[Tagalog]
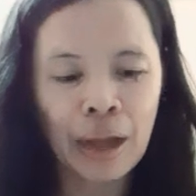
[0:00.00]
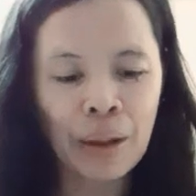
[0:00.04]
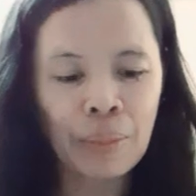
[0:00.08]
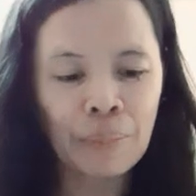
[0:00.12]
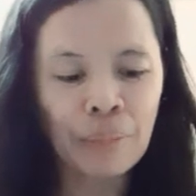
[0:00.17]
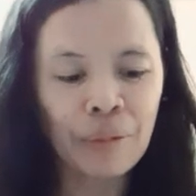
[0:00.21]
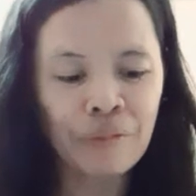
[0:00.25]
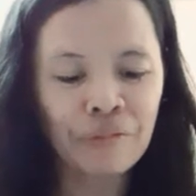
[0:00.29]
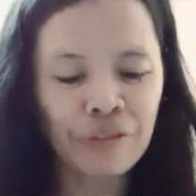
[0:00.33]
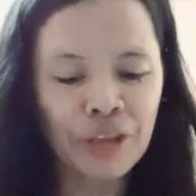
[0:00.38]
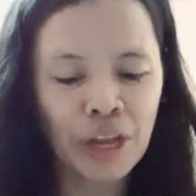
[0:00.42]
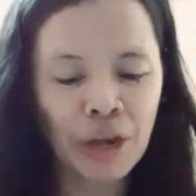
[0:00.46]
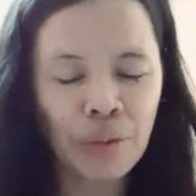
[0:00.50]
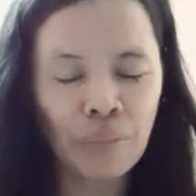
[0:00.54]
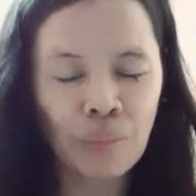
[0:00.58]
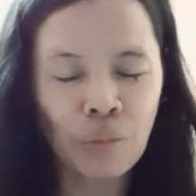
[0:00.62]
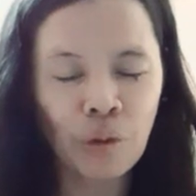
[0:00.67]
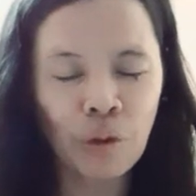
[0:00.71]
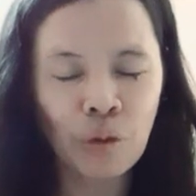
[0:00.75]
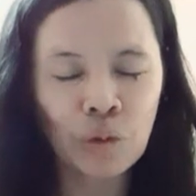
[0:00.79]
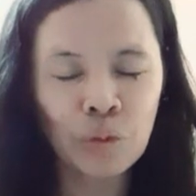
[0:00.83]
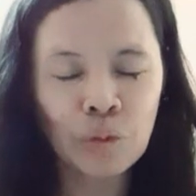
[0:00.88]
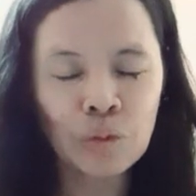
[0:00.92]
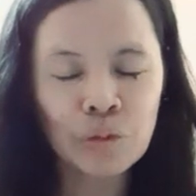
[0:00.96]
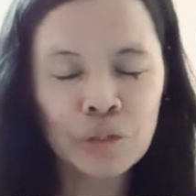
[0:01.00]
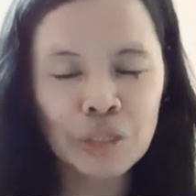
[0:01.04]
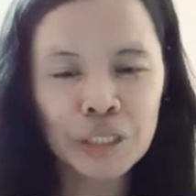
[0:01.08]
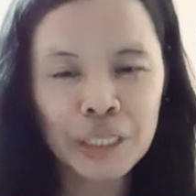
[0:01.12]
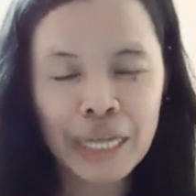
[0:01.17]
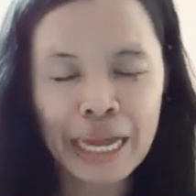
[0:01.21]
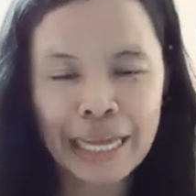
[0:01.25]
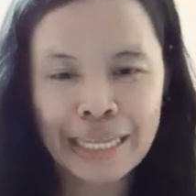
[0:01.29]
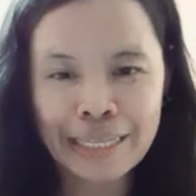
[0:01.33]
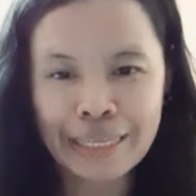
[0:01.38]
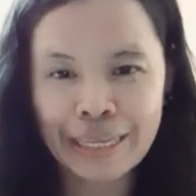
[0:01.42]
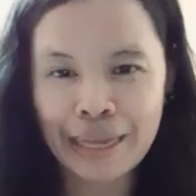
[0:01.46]
ma-feel mo kung
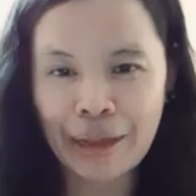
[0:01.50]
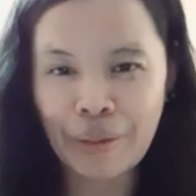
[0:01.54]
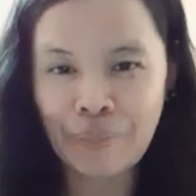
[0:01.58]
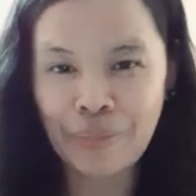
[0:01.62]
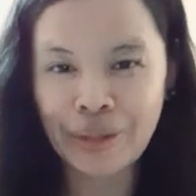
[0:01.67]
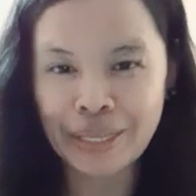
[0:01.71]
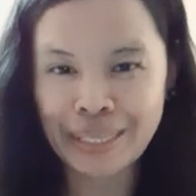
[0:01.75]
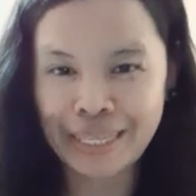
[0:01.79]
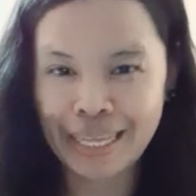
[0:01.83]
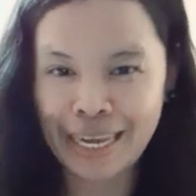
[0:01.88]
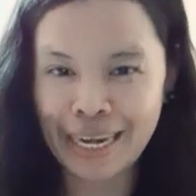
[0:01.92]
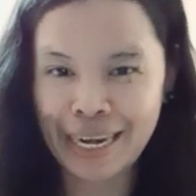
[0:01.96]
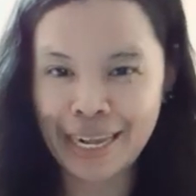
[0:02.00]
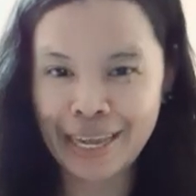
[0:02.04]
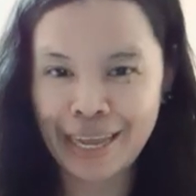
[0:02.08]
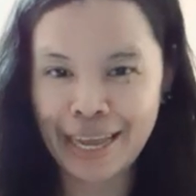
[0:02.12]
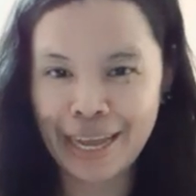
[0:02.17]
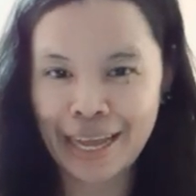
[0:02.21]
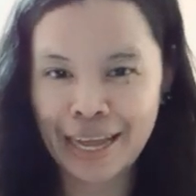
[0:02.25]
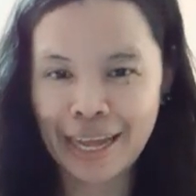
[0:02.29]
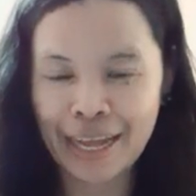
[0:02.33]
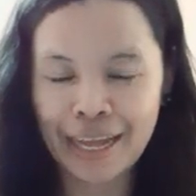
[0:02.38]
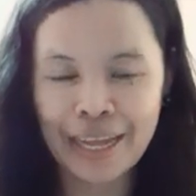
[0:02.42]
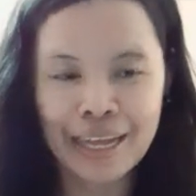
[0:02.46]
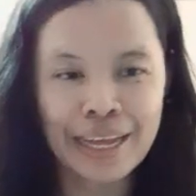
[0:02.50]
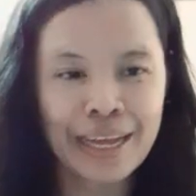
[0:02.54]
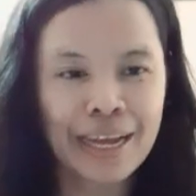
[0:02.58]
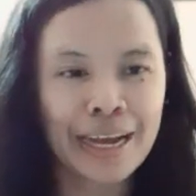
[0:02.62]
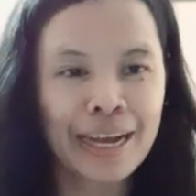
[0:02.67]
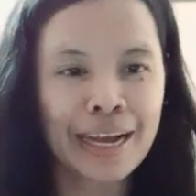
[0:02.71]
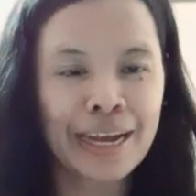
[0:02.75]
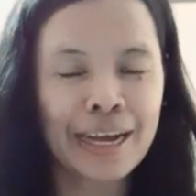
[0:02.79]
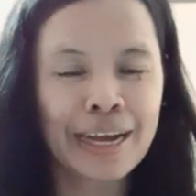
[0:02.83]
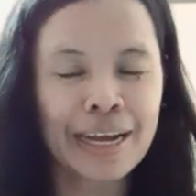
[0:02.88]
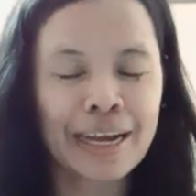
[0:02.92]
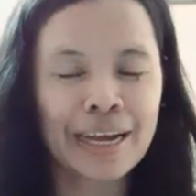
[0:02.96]
saan ka ba talaga
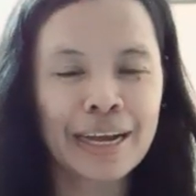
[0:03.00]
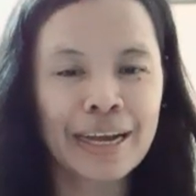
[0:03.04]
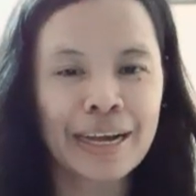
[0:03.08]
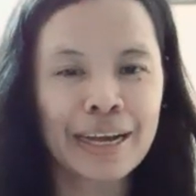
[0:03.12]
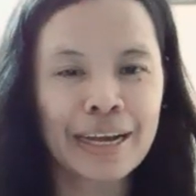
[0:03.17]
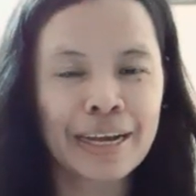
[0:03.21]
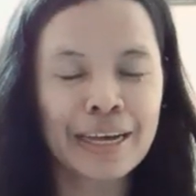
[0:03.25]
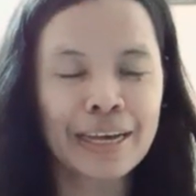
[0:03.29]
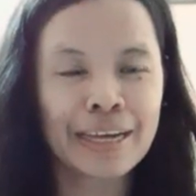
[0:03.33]
uh,